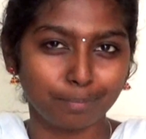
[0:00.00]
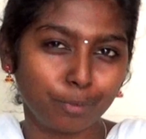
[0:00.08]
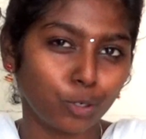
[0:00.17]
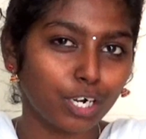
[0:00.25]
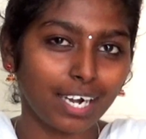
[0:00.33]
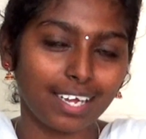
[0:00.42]

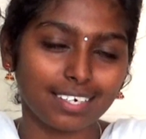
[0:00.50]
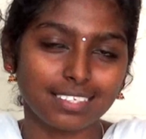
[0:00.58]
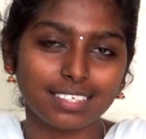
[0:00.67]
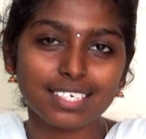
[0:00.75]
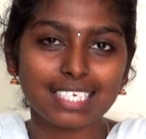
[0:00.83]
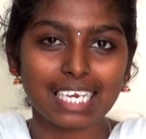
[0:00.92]
புக்கில்
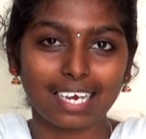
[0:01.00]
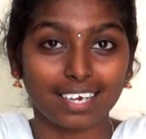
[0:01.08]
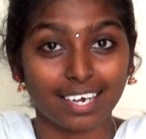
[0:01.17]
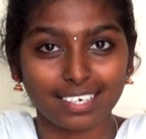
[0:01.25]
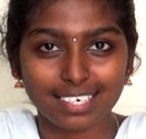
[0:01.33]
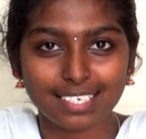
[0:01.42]
இருந்து சில
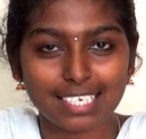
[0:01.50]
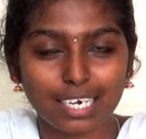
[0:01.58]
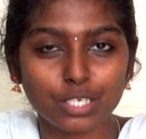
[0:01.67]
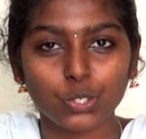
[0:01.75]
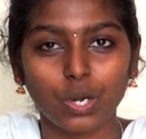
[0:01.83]
கண்டென்ட்ஸ்லாம்